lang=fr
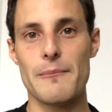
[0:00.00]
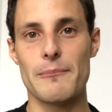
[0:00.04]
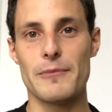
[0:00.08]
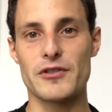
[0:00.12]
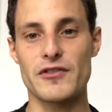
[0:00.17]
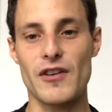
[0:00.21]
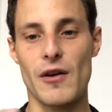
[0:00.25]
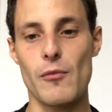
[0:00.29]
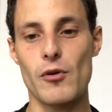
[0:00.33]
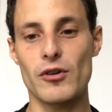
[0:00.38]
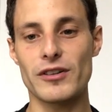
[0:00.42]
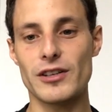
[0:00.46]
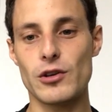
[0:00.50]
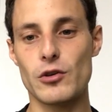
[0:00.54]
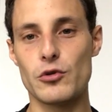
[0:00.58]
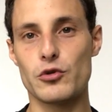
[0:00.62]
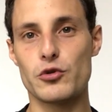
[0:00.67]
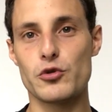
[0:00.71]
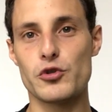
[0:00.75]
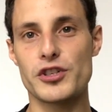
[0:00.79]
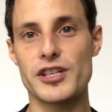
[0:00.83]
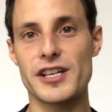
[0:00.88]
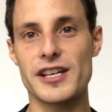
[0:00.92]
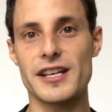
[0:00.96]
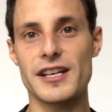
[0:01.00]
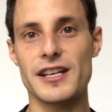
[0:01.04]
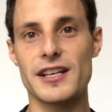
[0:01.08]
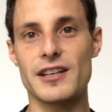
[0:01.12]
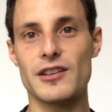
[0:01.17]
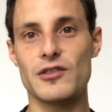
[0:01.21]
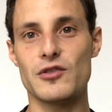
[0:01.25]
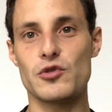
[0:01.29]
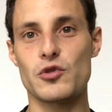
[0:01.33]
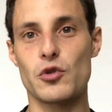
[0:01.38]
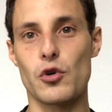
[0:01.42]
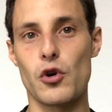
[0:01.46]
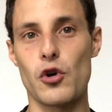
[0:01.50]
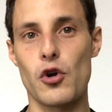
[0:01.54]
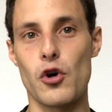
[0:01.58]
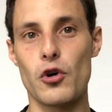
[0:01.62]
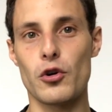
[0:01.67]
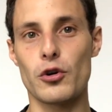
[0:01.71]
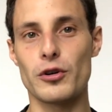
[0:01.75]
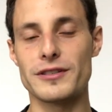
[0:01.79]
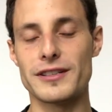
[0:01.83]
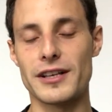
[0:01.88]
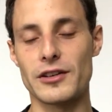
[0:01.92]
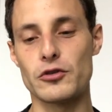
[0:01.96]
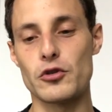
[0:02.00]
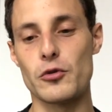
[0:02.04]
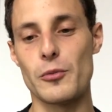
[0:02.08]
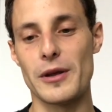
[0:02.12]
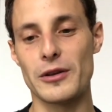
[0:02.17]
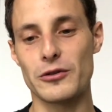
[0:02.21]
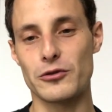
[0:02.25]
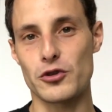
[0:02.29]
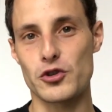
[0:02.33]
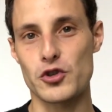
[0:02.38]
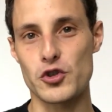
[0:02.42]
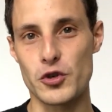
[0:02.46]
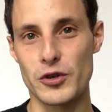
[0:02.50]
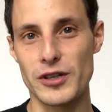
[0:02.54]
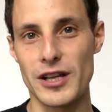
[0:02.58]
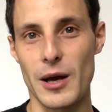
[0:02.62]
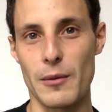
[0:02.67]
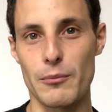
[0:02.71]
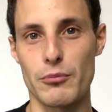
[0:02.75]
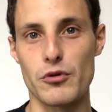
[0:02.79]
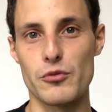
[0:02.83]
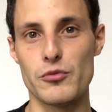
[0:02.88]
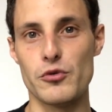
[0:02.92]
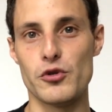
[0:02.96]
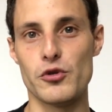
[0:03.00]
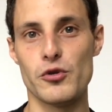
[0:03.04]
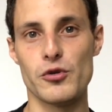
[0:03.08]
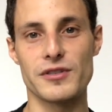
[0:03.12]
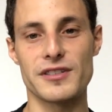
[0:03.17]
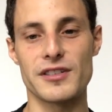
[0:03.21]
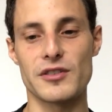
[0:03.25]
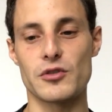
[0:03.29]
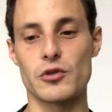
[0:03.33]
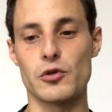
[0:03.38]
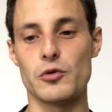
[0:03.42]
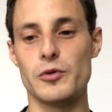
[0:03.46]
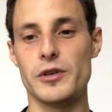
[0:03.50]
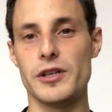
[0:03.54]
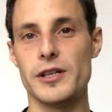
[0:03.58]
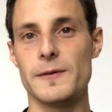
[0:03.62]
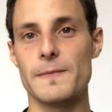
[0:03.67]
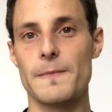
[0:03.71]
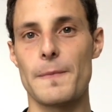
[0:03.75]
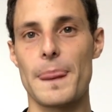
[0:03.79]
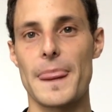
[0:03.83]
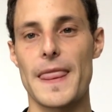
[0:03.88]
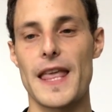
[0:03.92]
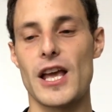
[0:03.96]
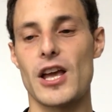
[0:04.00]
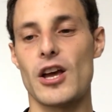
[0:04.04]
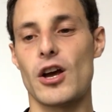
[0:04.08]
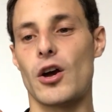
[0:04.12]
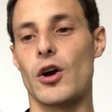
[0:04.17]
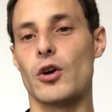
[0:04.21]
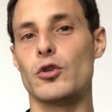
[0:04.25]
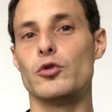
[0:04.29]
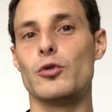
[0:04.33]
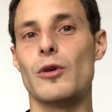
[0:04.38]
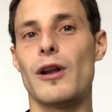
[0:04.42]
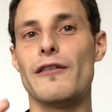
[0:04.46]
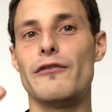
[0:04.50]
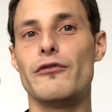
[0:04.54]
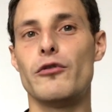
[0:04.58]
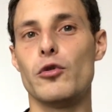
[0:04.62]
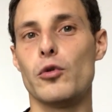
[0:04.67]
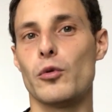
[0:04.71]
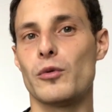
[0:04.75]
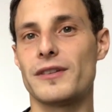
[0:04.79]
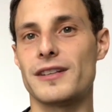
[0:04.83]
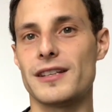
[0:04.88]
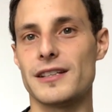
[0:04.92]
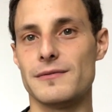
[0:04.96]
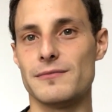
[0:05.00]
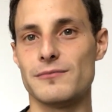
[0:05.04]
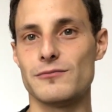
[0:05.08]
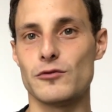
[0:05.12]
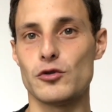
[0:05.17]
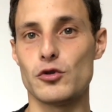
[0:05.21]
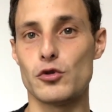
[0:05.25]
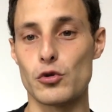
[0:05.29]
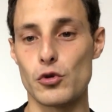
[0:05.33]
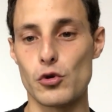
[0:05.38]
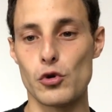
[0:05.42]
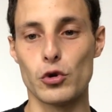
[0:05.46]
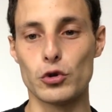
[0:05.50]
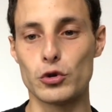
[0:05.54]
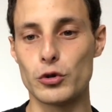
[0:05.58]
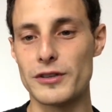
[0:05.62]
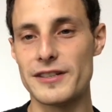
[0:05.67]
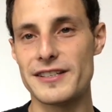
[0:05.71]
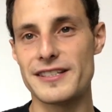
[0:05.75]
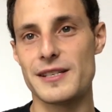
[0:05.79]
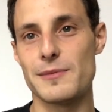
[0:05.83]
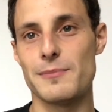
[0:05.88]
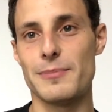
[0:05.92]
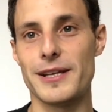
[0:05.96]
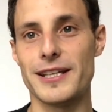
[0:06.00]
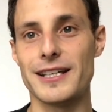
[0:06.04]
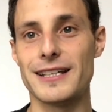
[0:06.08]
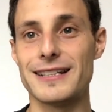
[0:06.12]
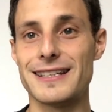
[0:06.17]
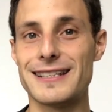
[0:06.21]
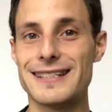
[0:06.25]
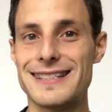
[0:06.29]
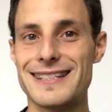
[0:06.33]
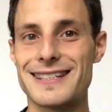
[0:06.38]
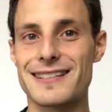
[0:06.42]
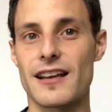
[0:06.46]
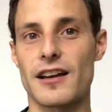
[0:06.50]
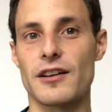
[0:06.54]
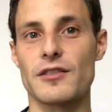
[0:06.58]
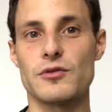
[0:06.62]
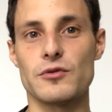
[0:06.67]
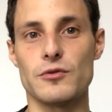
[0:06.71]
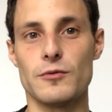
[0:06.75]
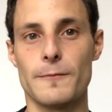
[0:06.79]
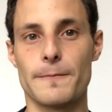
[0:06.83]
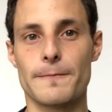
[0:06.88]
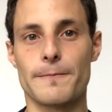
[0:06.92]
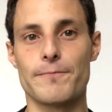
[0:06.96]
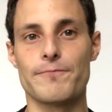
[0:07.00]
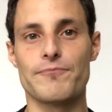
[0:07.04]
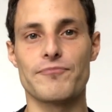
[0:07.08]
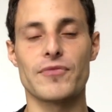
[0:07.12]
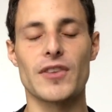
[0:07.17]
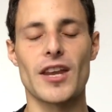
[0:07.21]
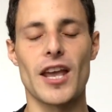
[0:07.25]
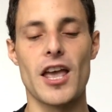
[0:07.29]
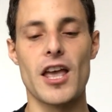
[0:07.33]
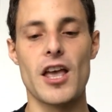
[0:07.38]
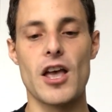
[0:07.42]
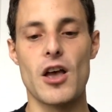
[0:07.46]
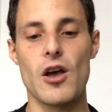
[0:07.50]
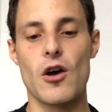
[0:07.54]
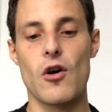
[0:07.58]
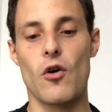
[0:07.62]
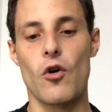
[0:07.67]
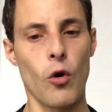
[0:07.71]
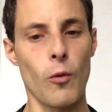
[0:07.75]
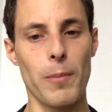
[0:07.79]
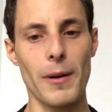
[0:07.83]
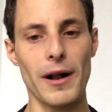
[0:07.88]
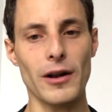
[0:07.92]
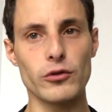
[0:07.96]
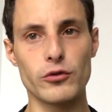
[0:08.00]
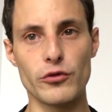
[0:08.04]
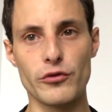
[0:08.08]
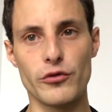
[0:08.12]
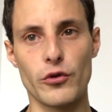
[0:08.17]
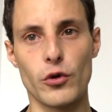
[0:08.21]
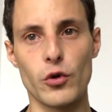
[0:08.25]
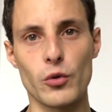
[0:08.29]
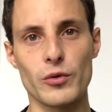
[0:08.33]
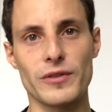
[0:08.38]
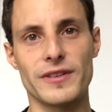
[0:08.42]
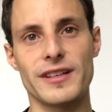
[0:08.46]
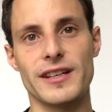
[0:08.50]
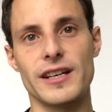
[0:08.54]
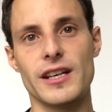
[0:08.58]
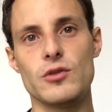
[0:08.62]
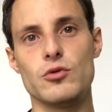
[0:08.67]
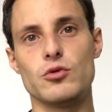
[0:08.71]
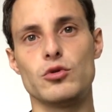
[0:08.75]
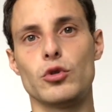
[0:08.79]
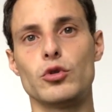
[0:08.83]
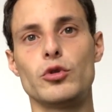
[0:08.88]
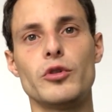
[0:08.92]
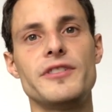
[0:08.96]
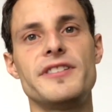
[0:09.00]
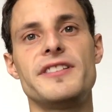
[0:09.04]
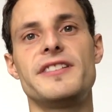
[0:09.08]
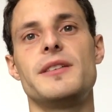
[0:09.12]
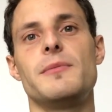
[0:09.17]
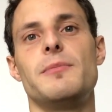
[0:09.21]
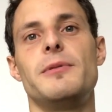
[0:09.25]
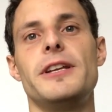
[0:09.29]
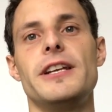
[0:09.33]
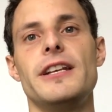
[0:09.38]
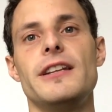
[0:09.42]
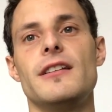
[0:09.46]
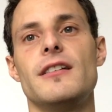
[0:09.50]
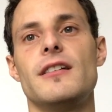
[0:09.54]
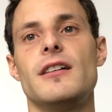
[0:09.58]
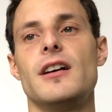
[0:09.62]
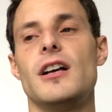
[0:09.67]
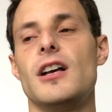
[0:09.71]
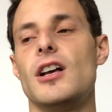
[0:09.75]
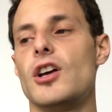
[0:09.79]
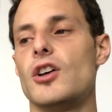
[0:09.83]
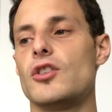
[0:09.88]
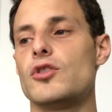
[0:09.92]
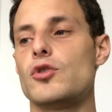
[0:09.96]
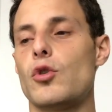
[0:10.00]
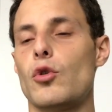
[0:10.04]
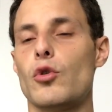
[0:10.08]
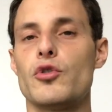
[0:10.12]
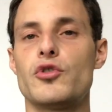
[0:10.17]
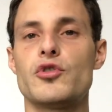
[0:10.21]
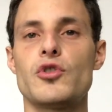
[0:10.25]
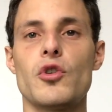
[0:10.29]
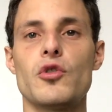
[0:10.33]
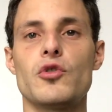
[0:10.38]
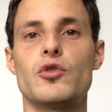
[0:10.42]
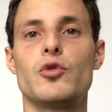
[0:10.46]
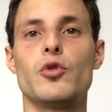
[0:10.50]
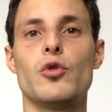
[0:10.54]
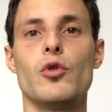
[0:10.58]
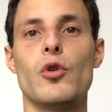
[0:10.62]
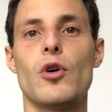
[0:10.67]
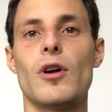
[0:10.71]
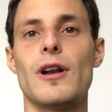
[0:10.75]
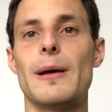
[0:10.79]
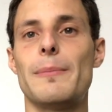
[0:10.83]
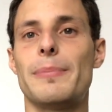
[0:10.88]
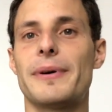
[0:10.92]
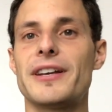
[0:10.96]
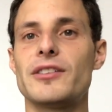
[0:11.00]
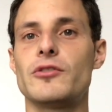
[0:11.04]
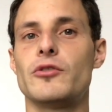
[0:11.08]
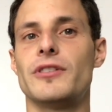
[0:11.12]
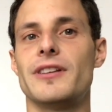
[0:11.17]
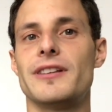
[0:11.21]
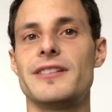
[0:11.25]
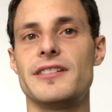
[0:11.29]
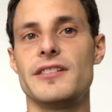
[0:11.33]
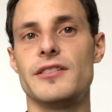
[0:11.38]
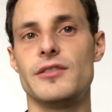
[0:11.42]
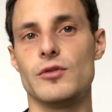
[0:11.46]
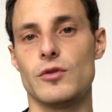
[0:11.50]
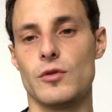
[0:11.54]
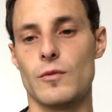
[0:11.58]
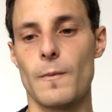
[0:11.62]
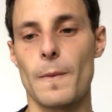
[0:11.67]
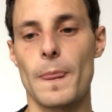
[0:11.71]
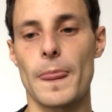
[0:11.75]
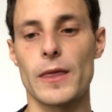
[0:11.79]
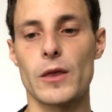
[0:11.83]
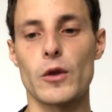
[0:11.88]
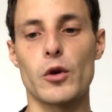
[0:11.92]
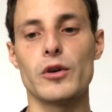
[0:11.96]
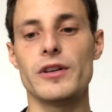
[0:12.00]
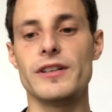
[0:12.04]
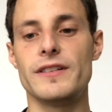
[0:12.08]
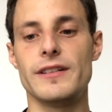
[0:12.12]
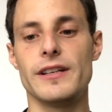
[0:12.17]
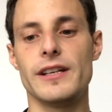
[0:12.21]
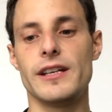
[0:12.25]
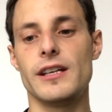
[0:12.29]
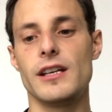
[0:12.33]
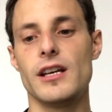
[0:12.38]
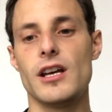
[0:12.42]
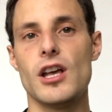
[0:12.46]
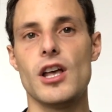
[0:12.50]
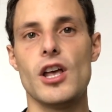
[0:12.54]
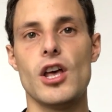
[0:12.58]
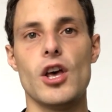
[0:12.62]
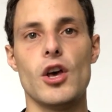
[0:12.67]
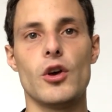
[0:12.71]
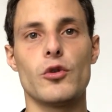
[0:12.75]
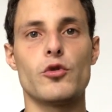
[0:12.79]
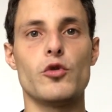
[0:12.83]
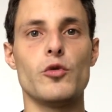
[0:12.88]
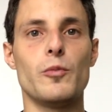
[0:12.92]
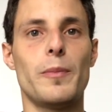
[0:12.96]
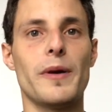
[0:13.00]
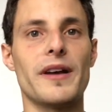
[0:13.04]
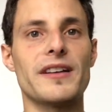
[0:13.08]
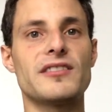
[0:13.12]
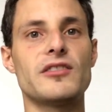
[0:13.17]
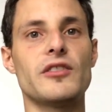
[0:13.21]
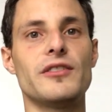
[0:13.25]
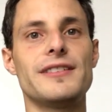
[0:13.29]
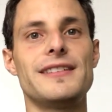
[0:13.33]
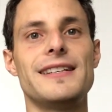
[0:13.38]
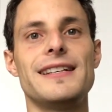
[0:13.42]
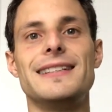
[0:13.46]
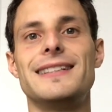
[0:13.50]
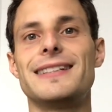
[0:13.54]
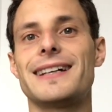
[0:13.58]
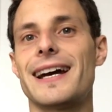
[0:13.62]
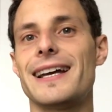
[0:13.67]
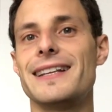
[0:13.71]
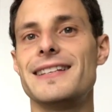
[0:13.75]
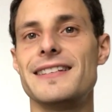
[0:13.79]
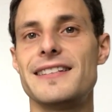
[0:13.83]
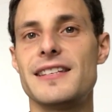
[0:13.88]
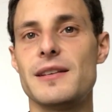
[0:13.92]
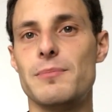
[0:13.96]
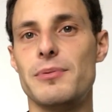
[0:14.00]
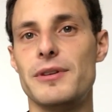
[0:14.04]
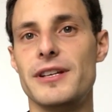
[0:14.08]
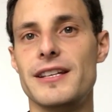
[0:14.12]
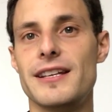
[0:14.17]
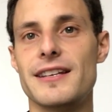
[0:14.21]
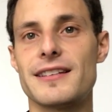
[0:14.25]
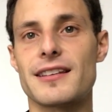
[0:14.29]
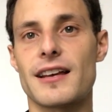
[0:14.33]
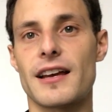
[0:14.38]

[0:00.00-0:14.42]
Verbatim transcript: Mais j'ai abordé le sujet sur l'angle d'un domaine que je connais un peu mieux, c'est celui de la volonté, de l'autodiscipline et des distractions. On parle de volonté ou d'autodiscipline dans le sens de la prise de décision, dans l'idée qu'une personne qui est très disciplinée